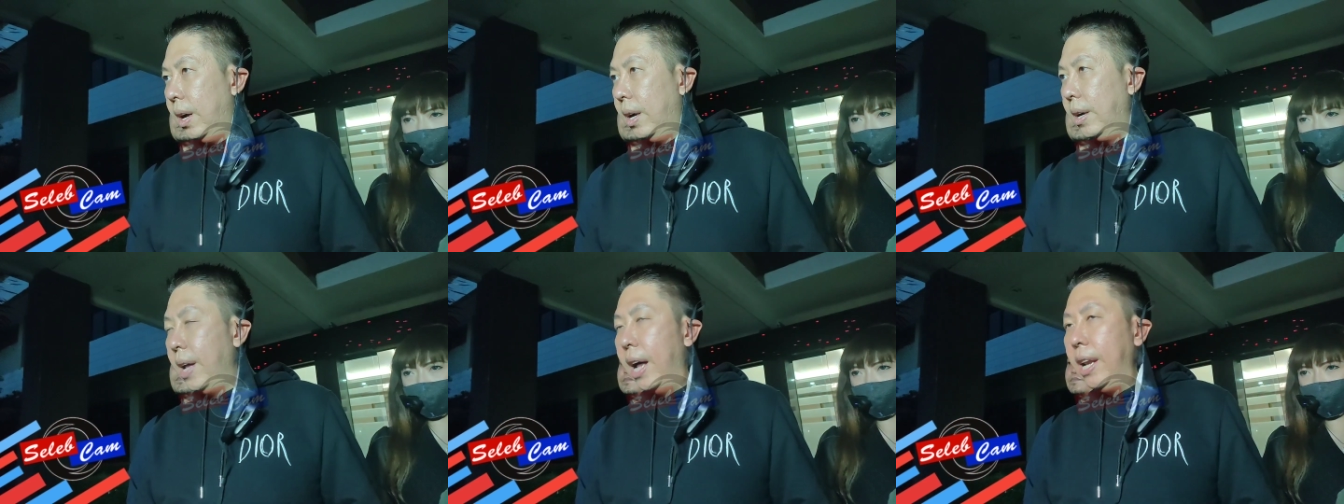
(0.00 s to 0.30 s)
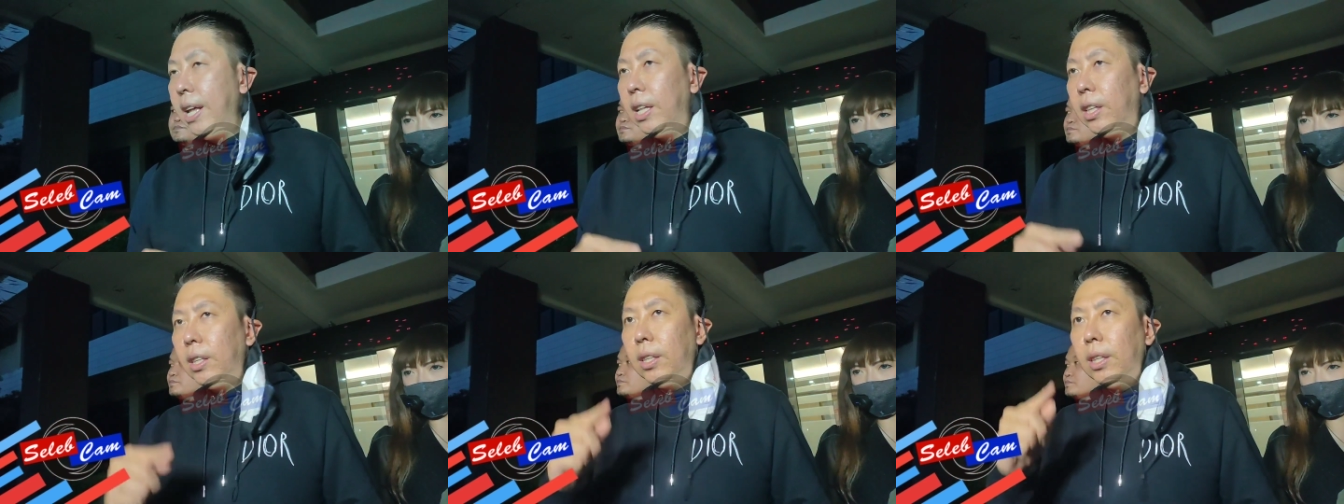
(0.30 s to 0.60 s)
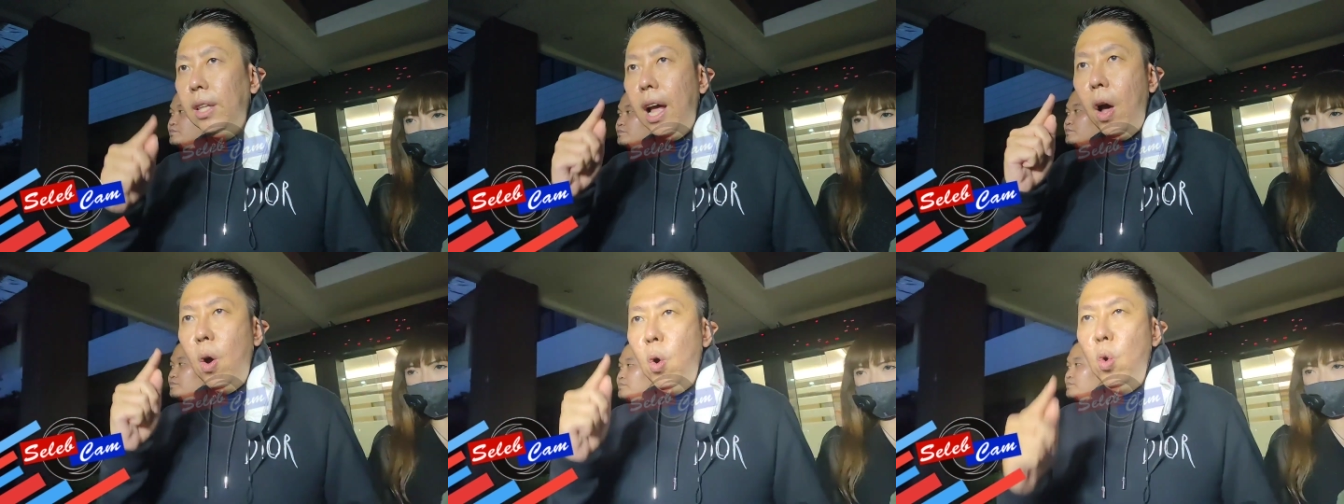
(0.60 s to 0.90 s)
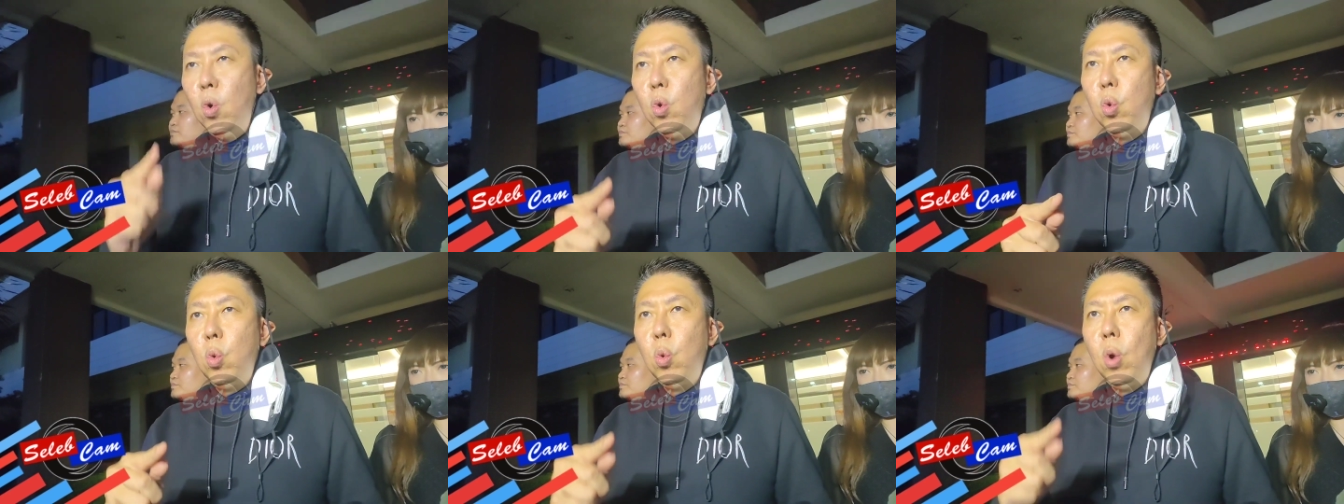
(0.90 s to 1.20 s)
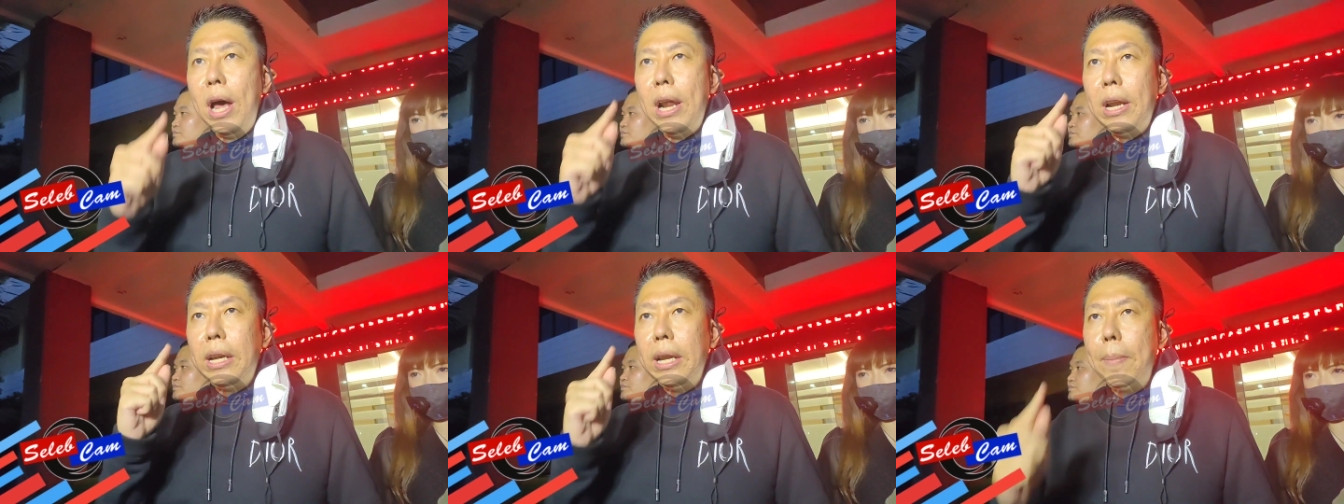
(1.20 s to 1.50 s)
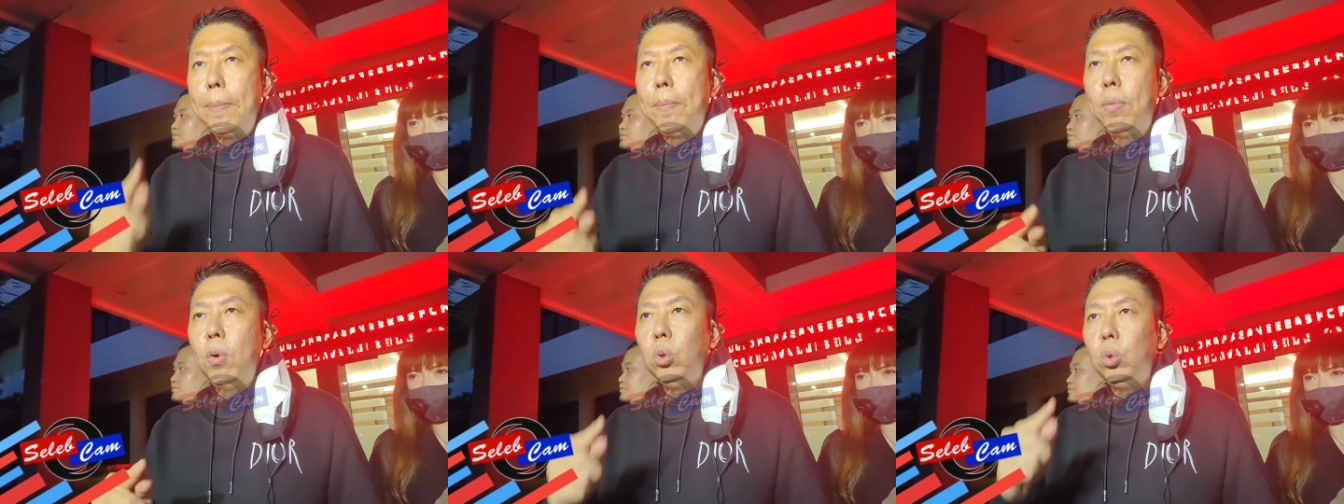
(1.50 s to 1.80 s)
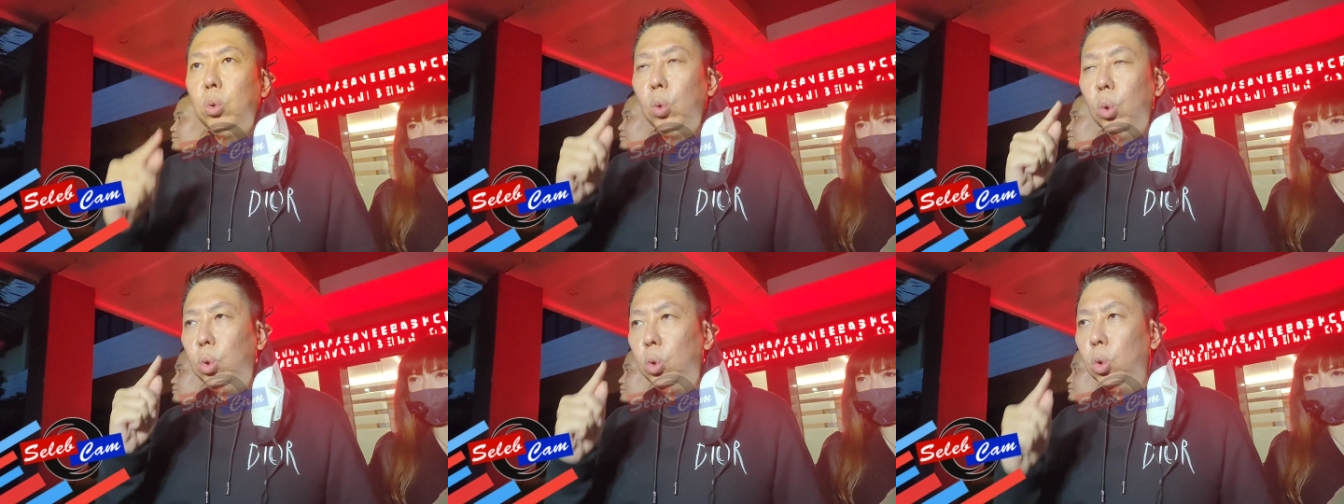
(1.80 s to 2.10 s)
Dari tahun
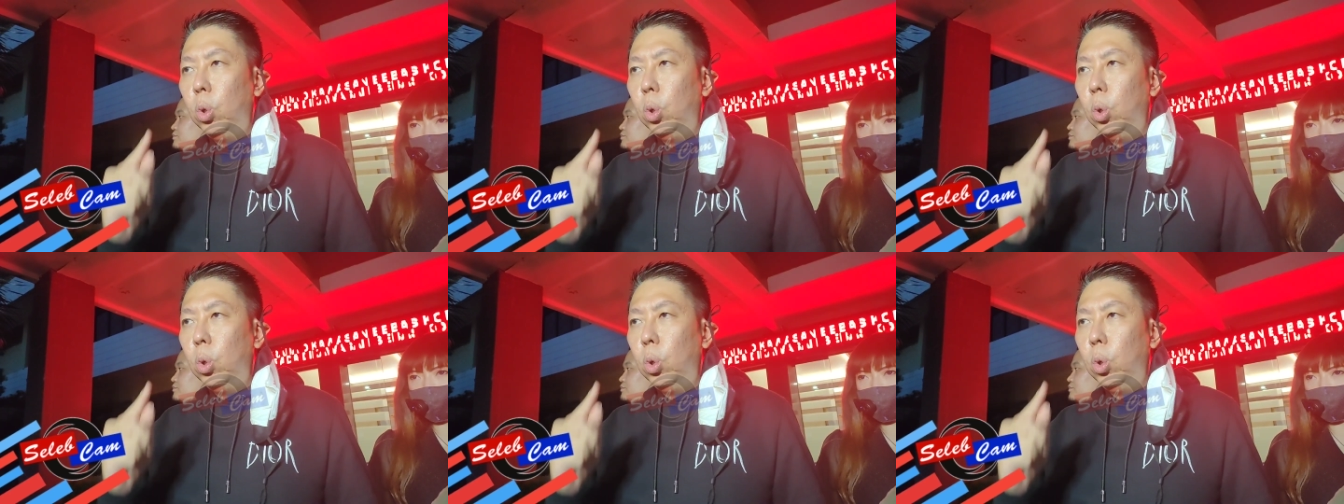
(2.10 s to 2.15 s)
2017,